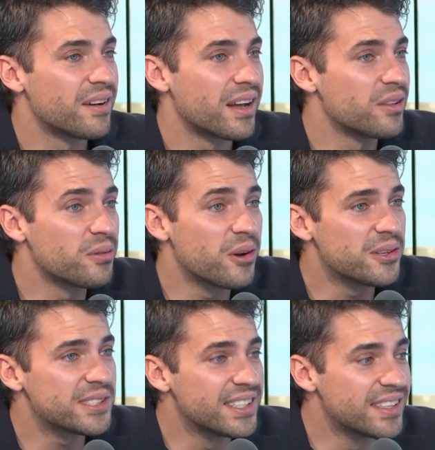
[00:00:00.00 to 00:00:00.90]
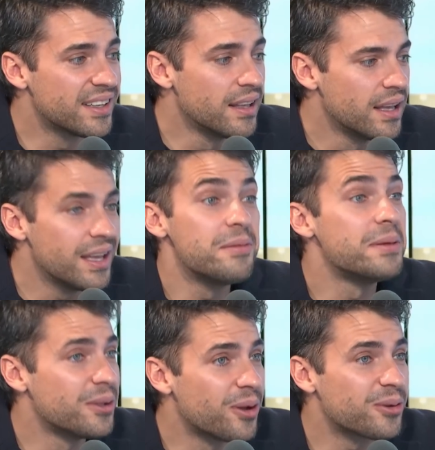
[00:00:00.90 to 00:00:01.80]
Radio France y, y,
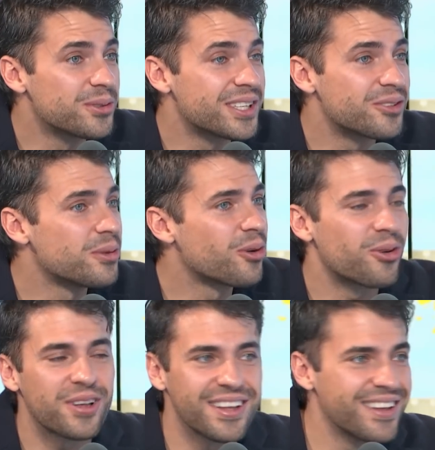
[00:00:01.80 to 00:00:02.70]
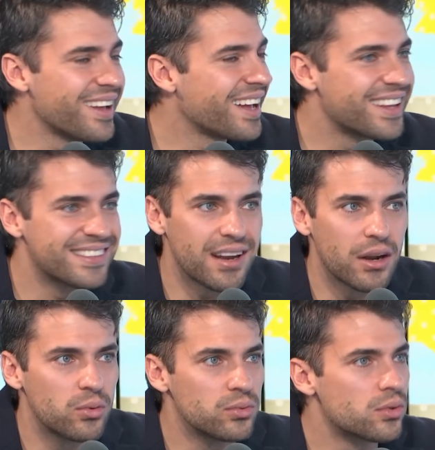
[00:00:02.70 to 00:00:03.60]
vino al concierto y me dijo, Jorge, hay que hacer
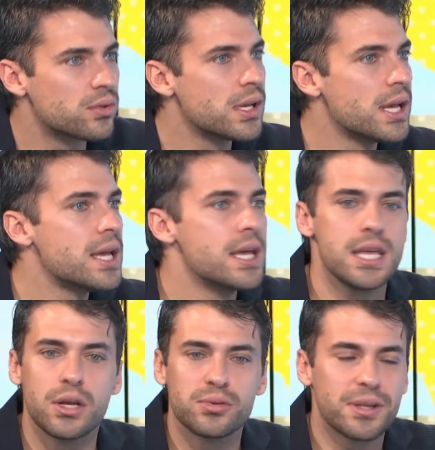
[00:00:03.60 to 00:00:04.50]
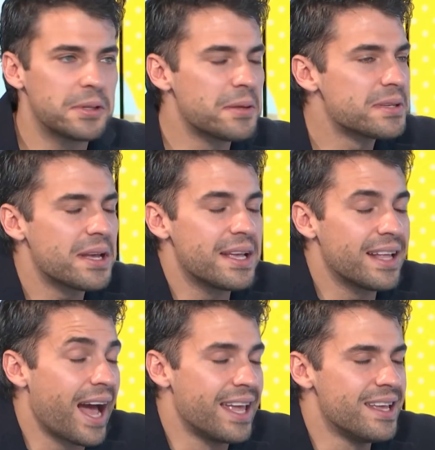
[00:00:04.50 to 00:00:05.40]
algo juntos. Y justamente pues, eh,
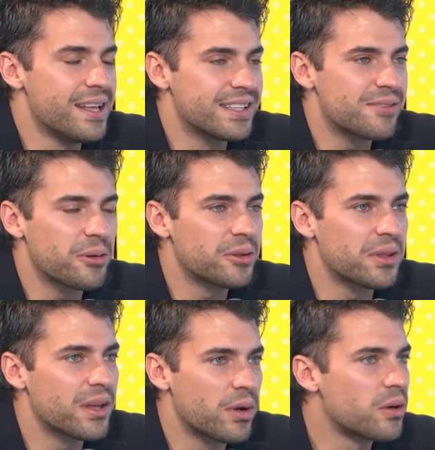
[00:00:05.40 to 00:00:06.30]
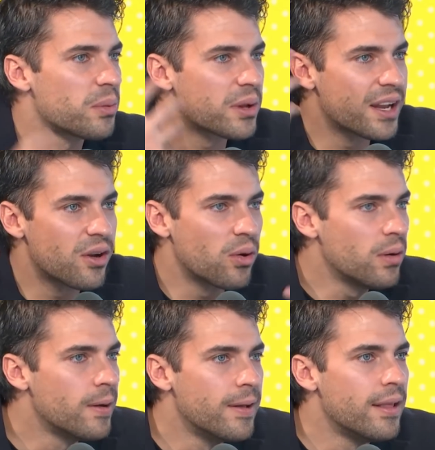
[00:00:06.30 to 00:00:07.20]
ahí en ese momento dije, bueno, ¿por qué
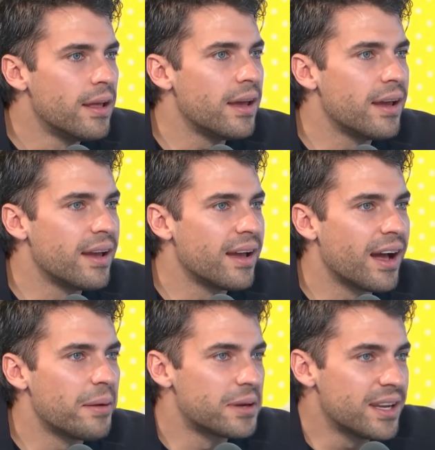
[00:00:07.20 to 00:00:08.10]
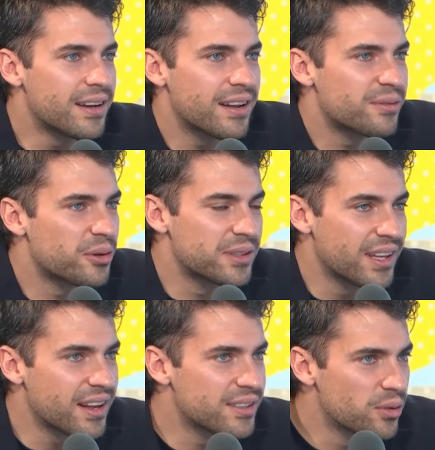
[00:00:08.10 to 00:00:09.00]
no eh, abrir las
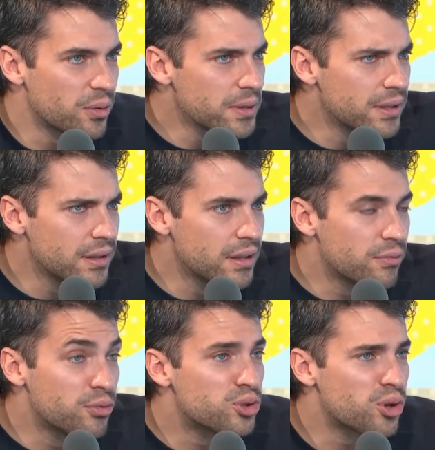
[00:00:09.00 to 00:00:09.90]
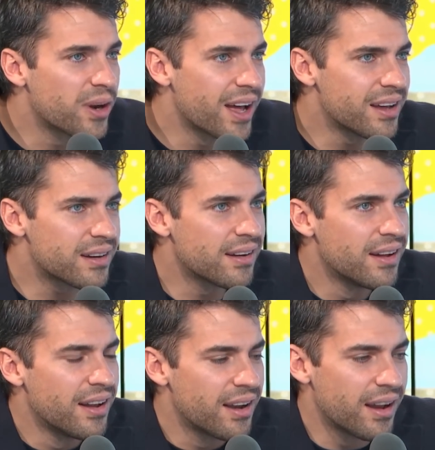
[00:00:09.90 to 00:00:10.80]
fronteras, ¿no? Y, fusionar
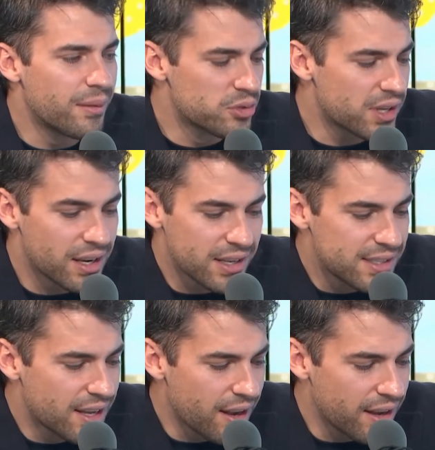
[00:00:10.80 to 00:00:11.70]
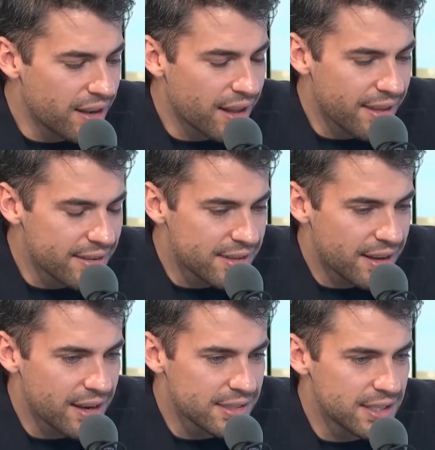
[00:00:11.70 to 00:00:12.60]
la música clásica y la danza
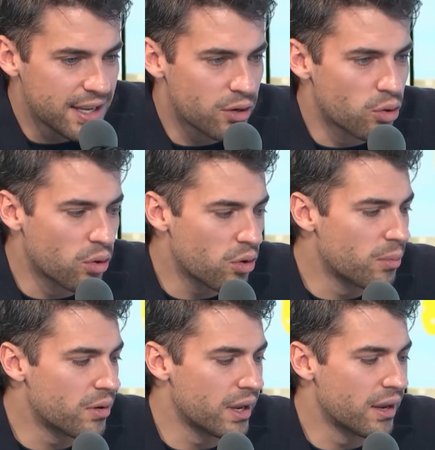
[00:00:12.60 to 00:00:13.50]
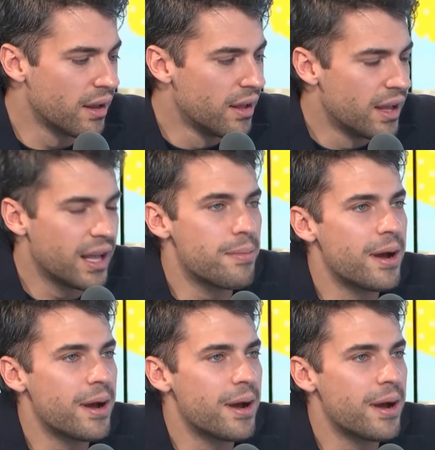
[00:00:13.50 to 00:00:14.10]
clásica, no como el, el,